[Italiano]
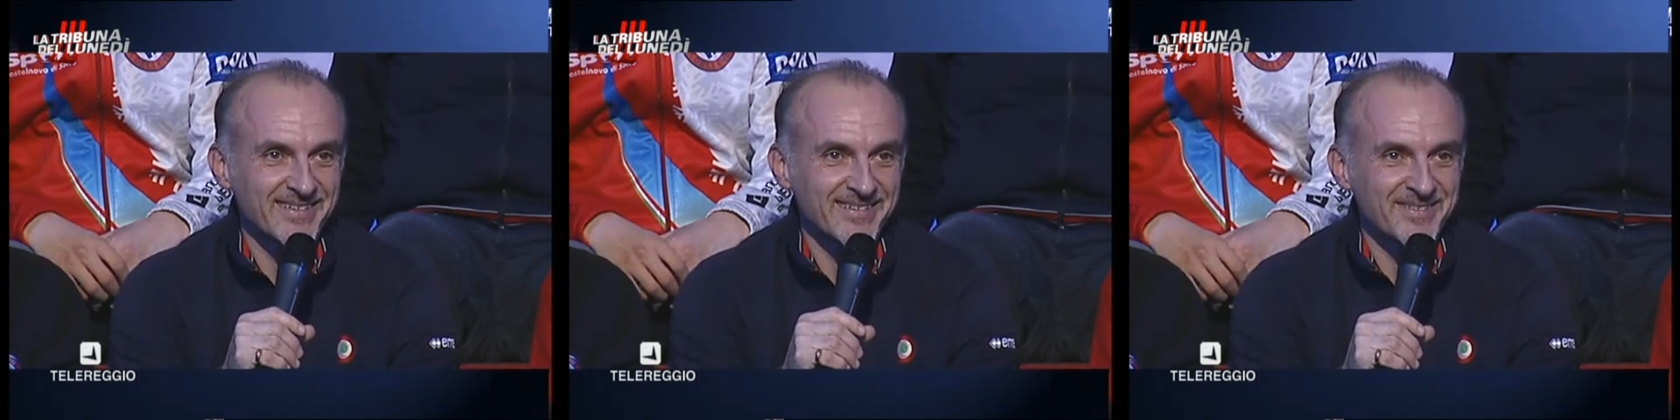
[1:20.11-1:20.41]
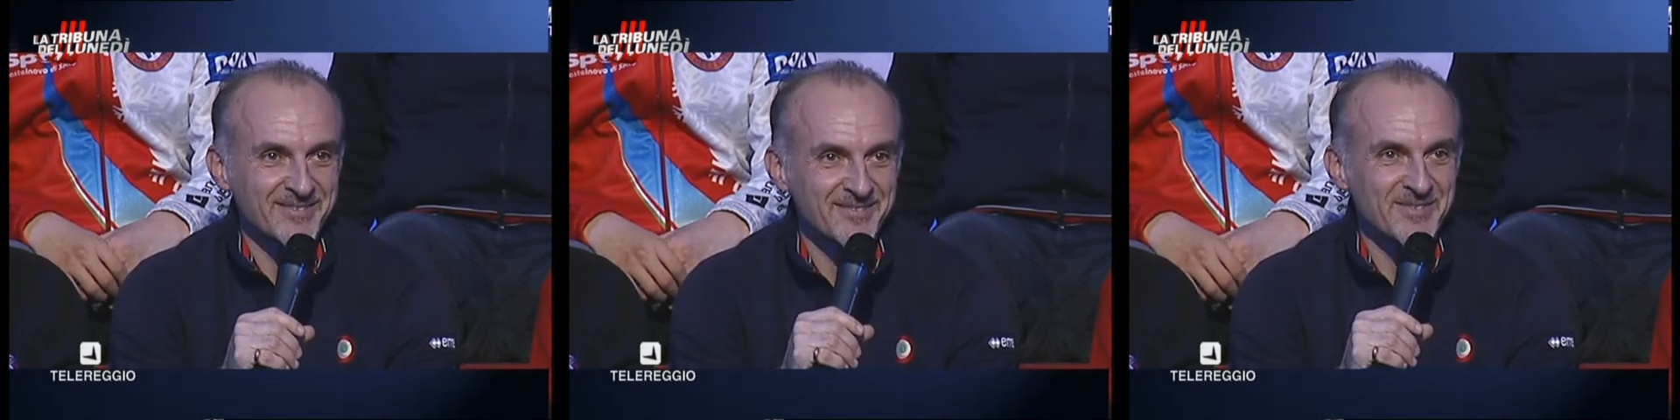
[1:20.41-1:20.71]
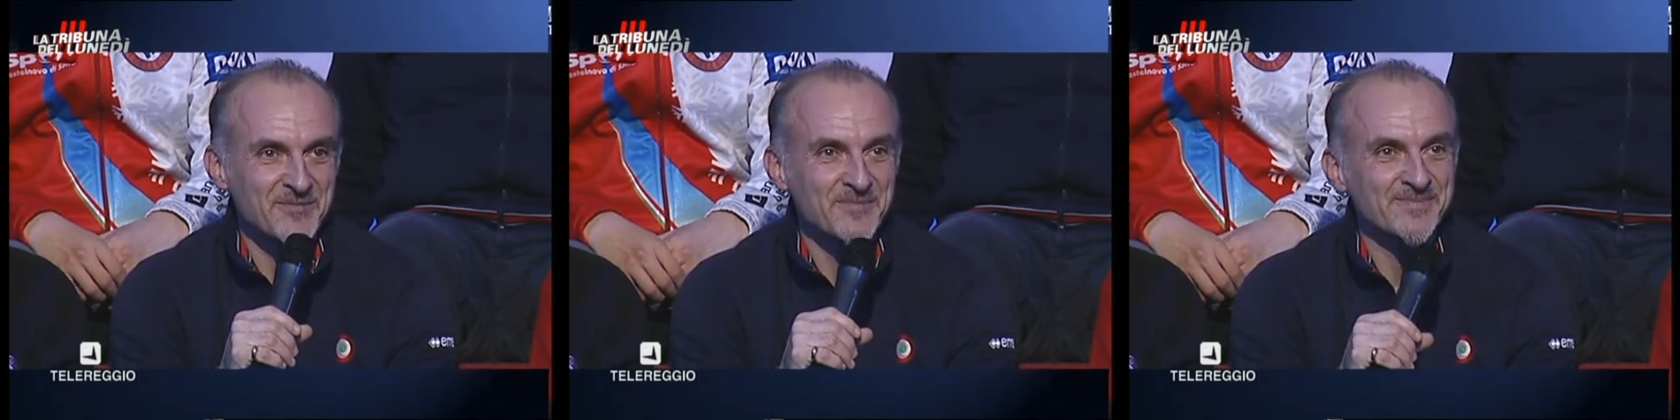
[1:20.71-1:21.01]
Bisogna
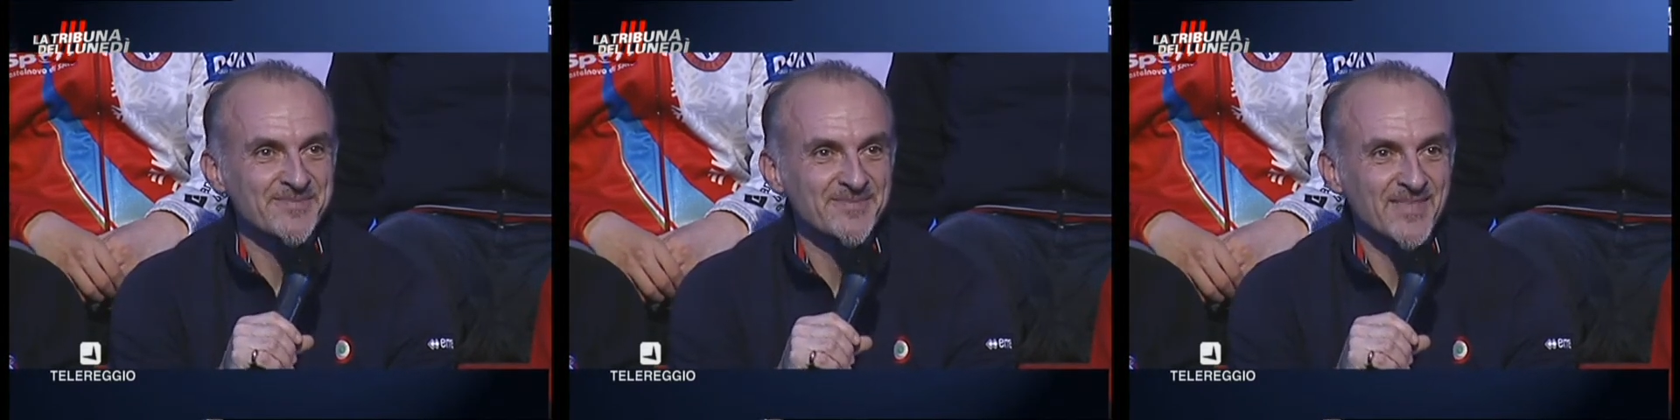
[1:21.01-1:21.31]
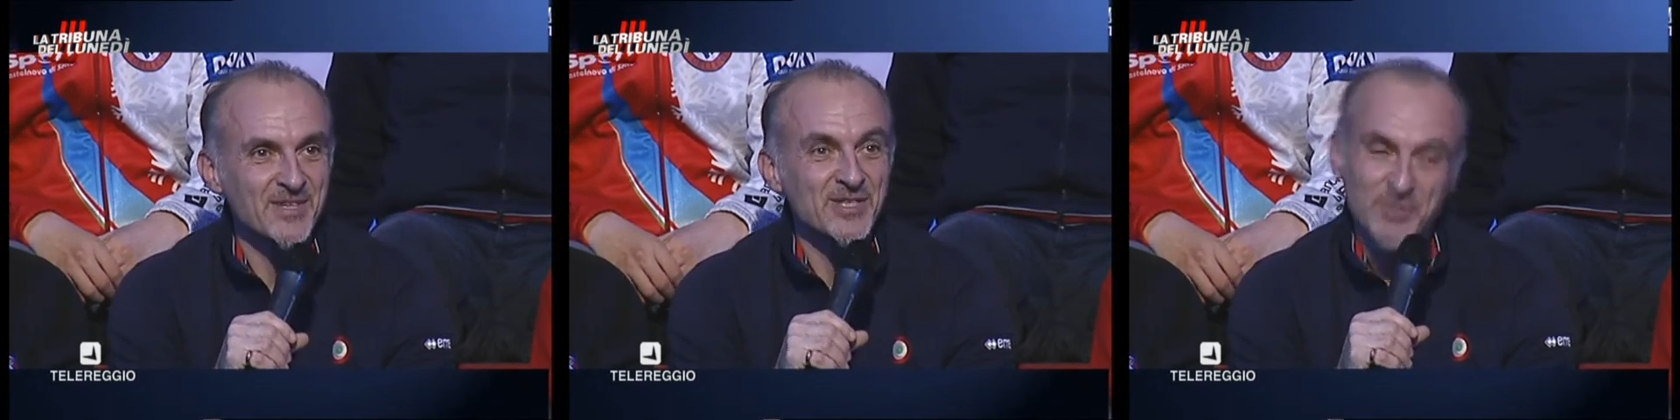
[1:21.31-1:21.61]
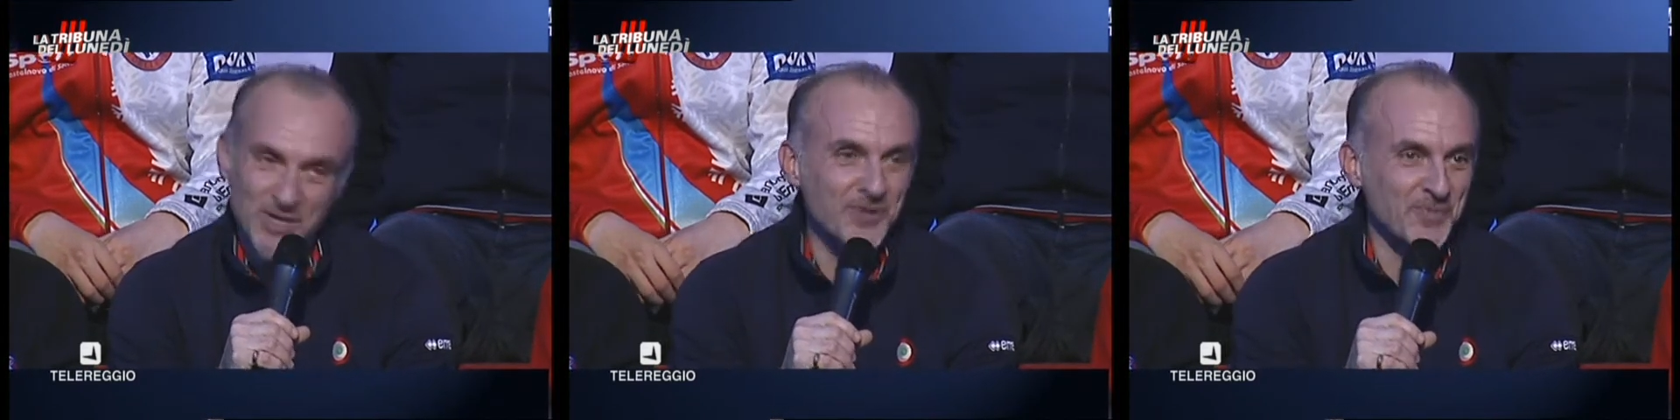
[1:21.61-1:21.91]
recuperare, insomma. Sì,
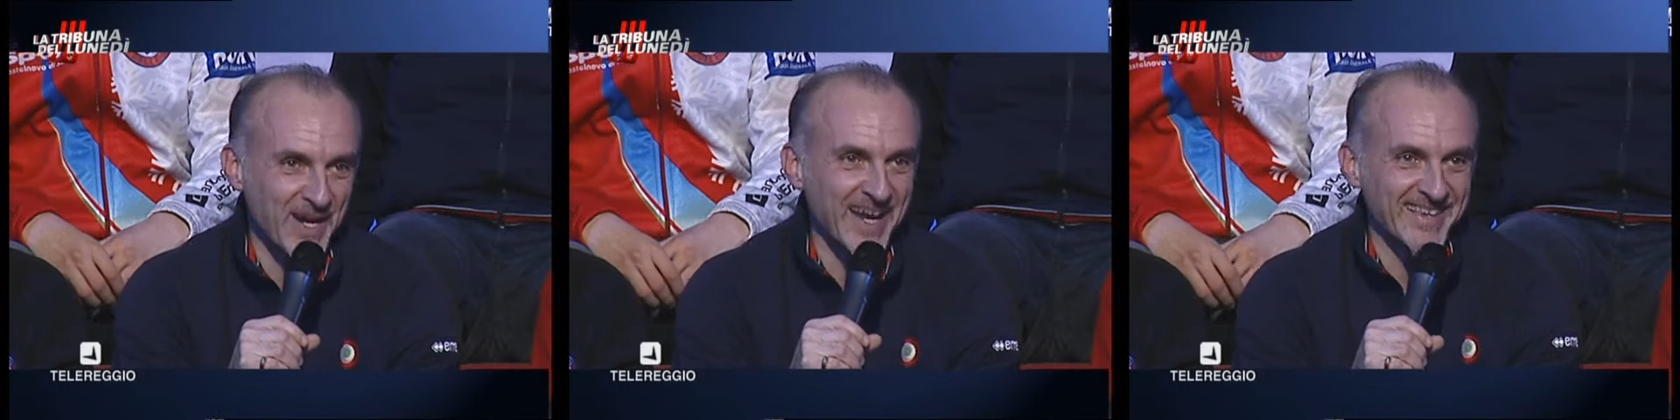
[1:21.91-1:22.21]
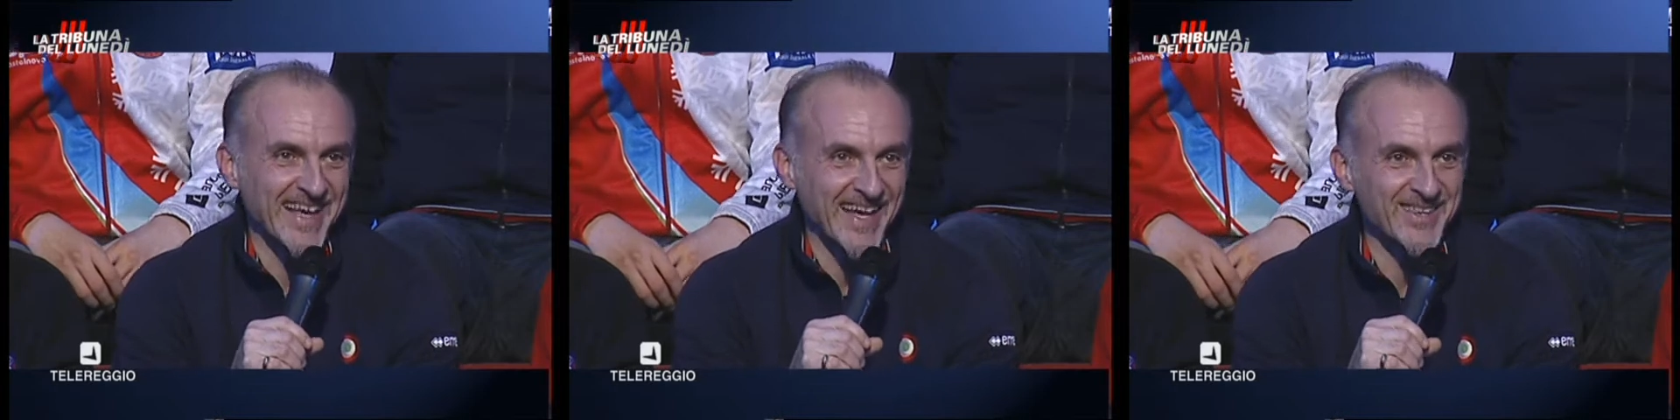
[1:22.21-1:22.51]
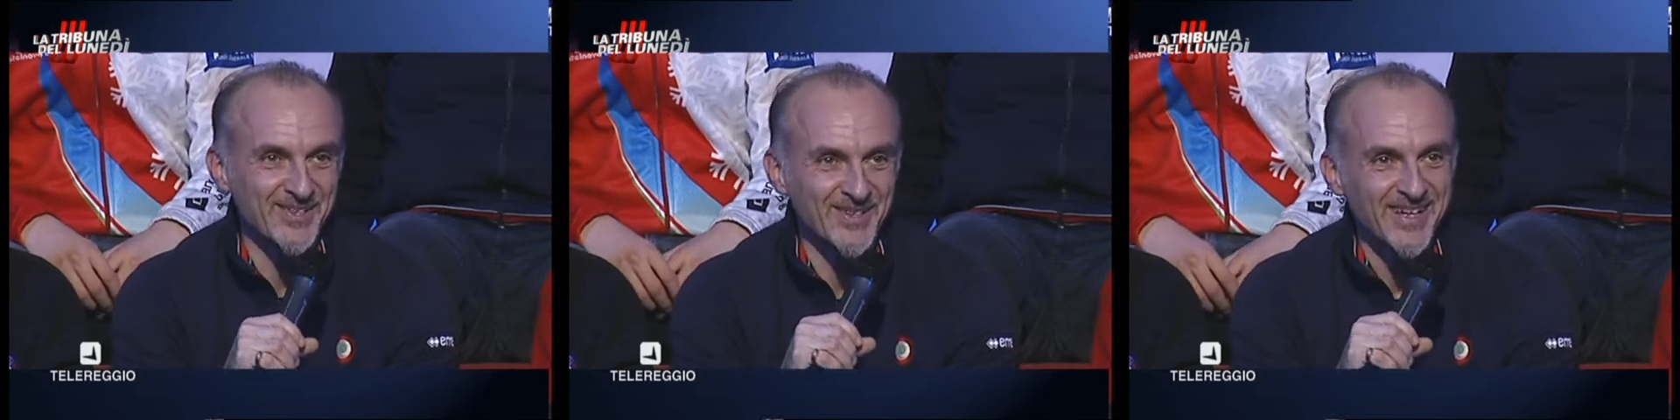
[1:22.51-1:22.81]
bisogna recuperare
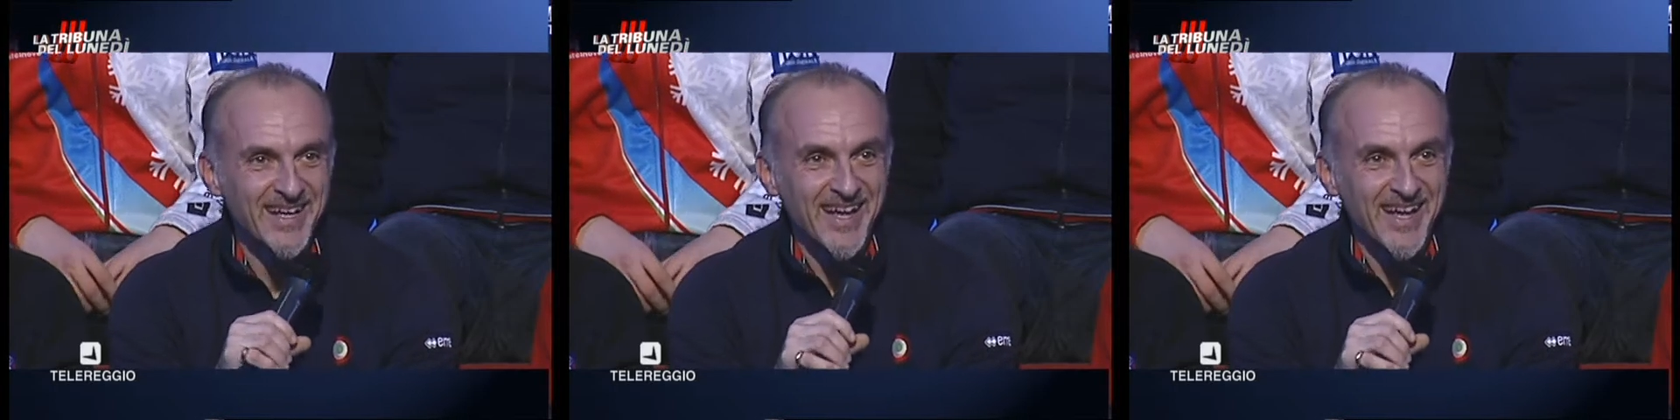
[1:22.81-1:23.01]
tanto,